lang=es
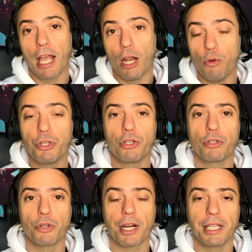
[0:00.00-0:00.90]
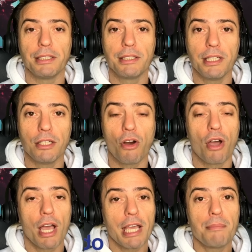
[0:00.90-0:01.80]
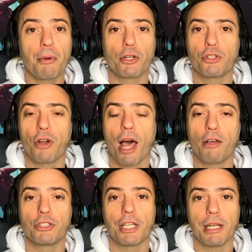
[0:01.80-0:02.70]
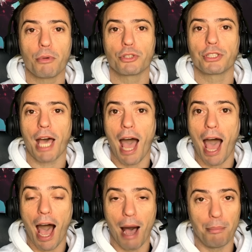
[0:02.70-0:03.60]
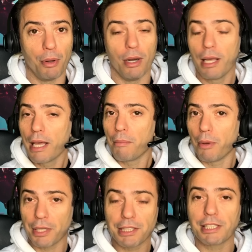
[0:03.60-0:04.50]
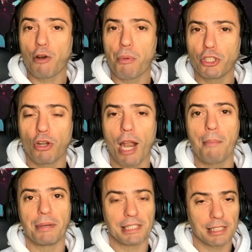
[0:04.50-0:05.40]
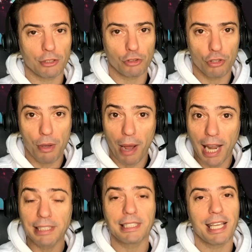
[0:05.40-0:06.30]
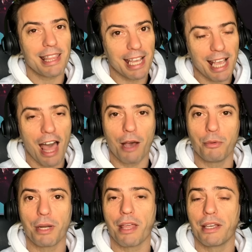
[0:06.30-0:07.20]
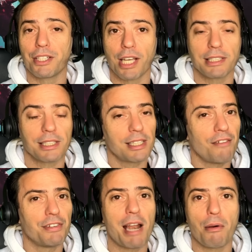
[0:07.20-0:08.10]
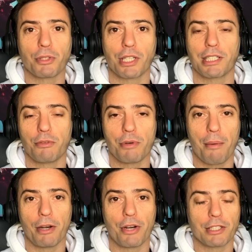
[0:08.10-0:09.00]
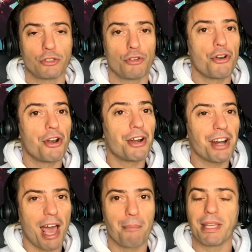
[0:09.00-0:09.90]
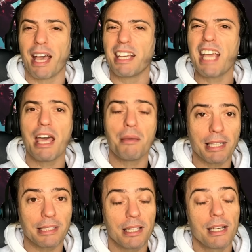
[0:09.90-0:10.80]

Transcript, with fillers: el unicornio argentino, y por otro lado tenemos a Apple. Me voy a centrar un poquito en la presentación de balance de cada una de ellas y al final vamos a hacer una valoración rápida y además